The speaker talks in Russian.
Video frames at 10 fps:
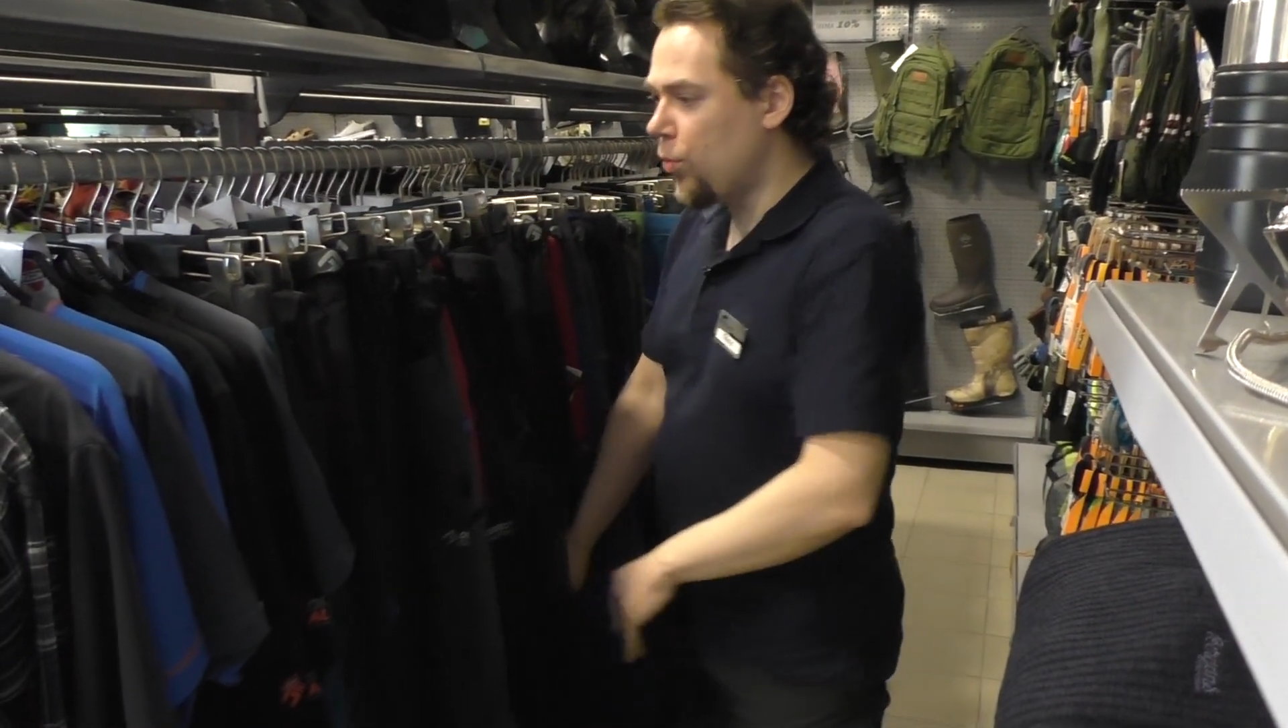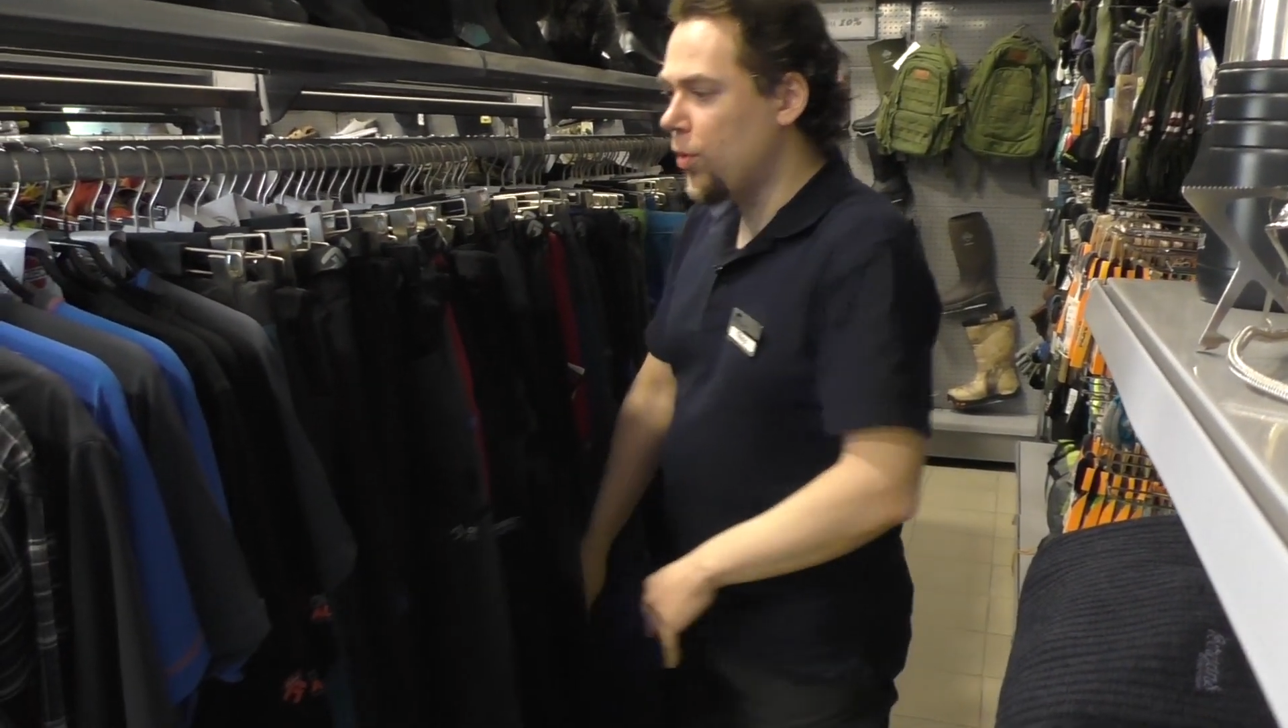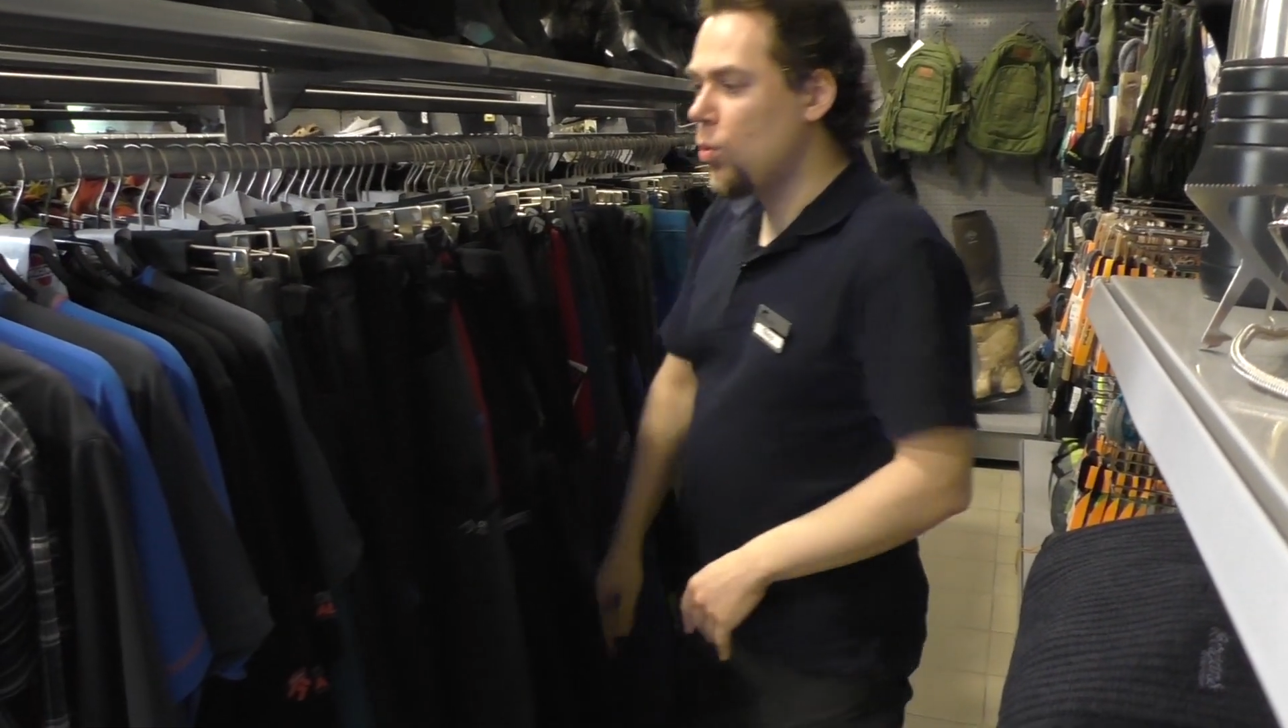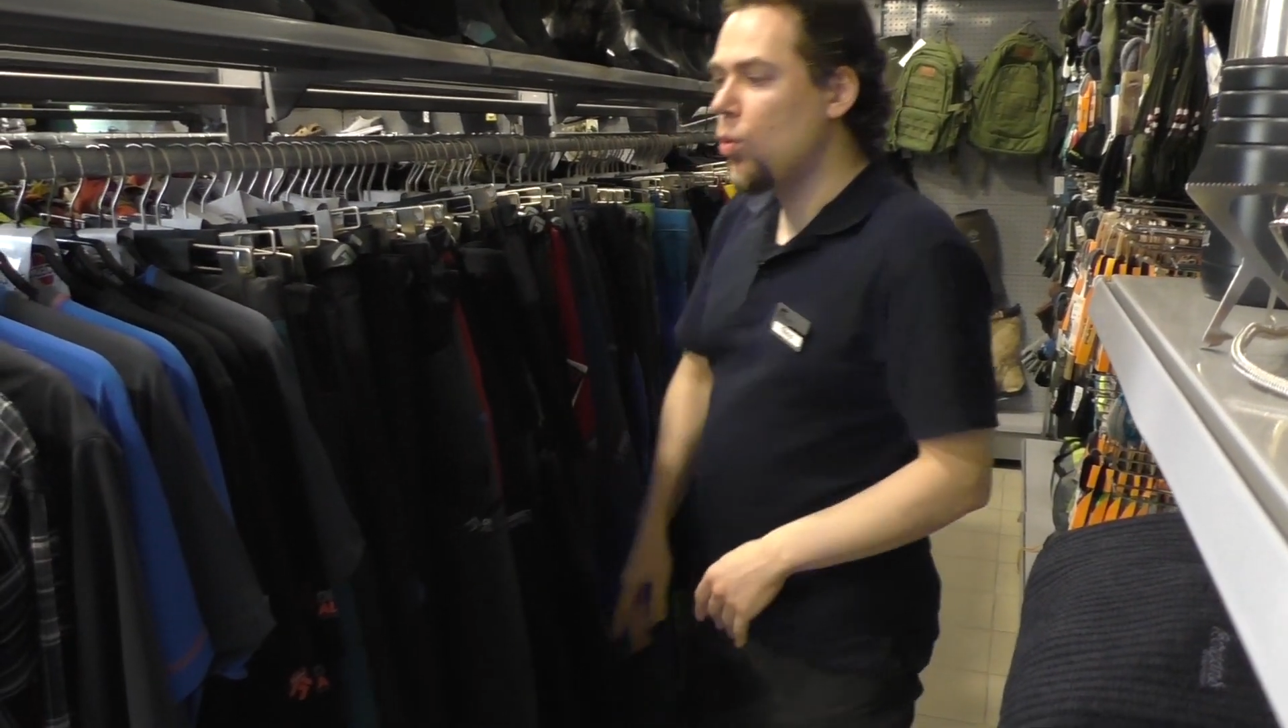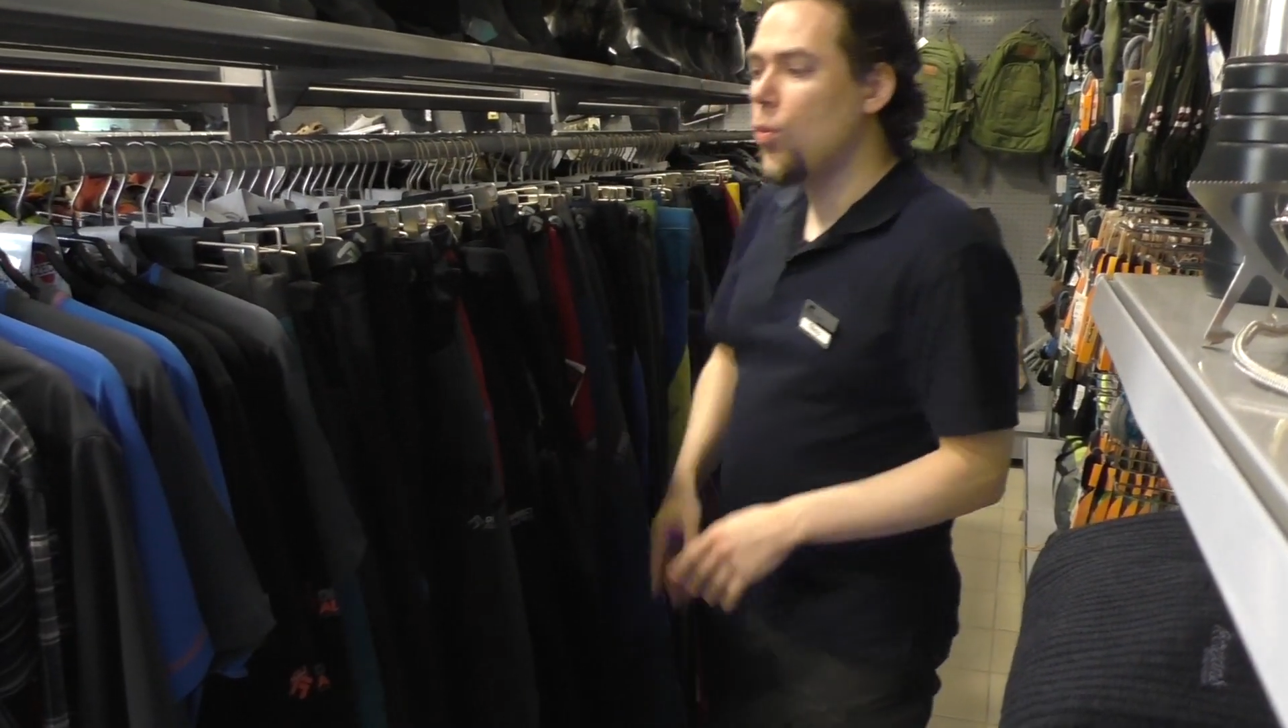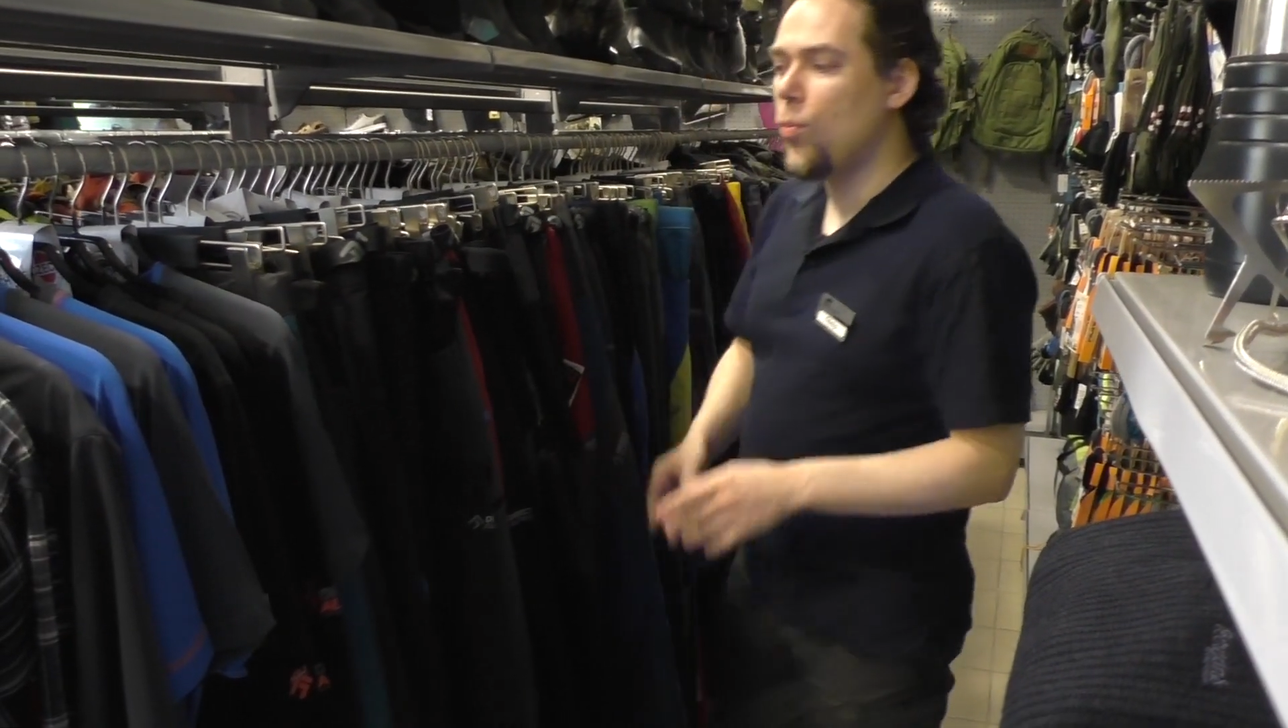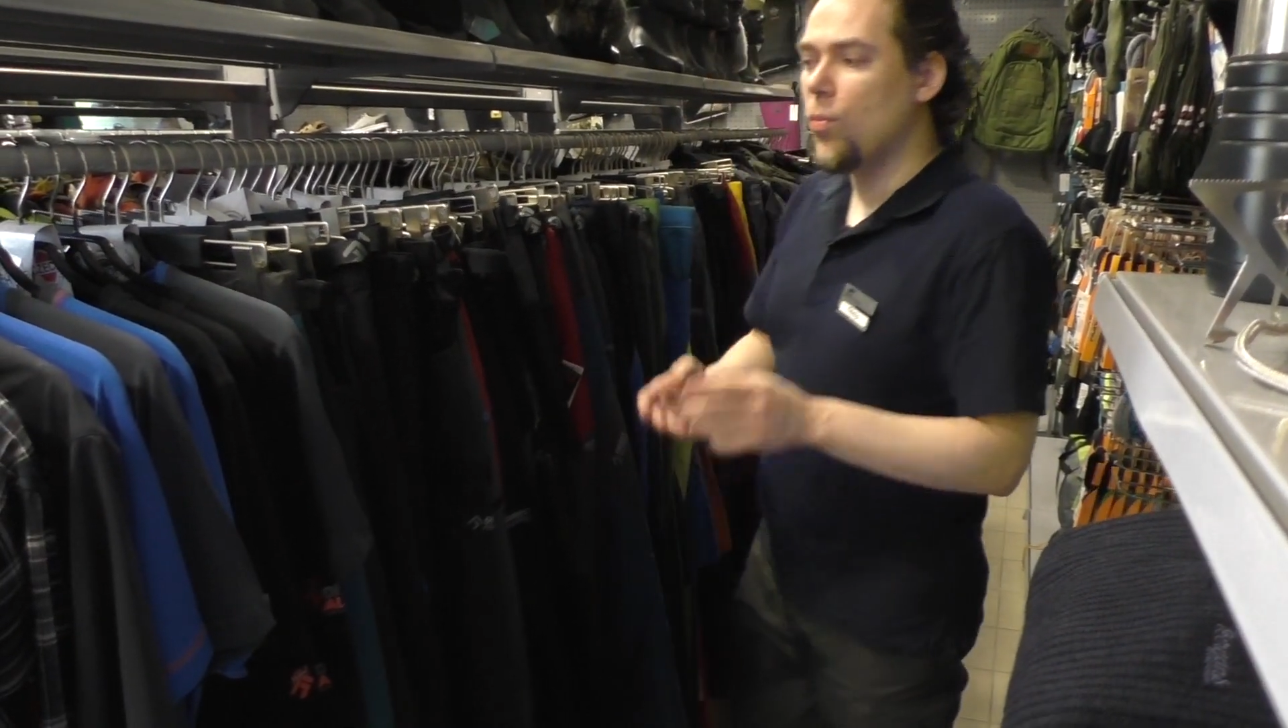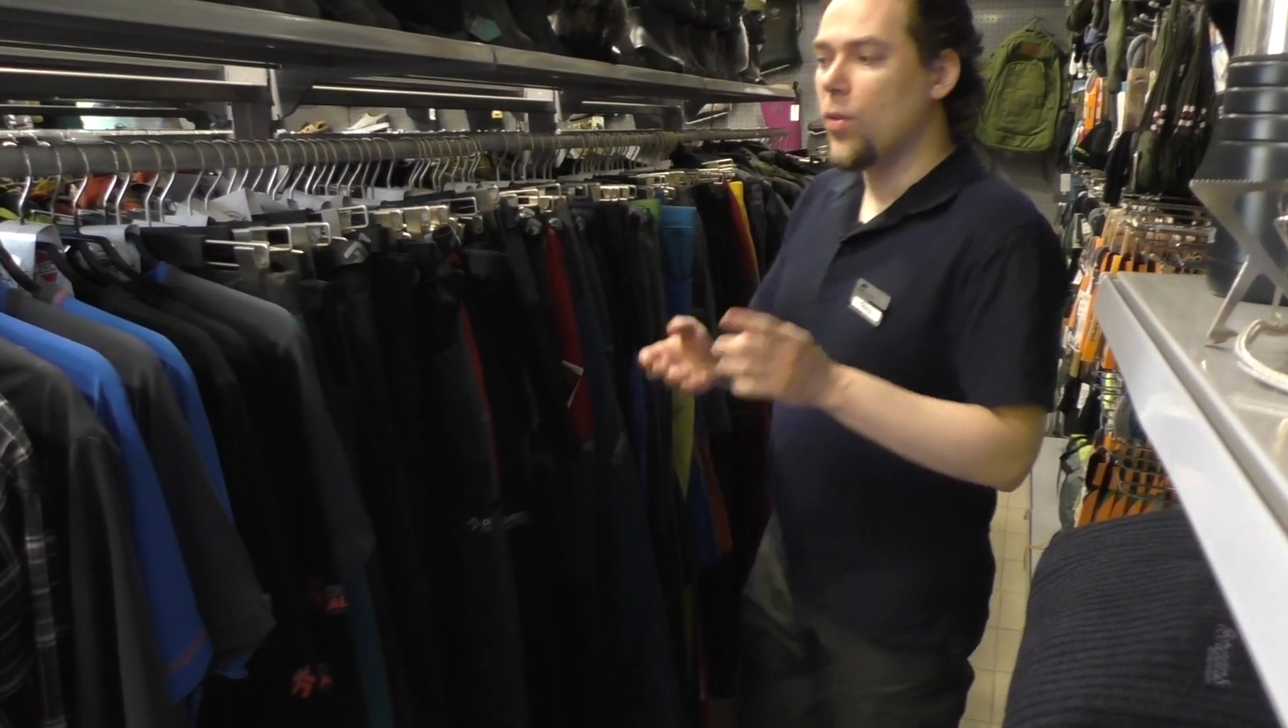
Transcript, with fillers: фигуру,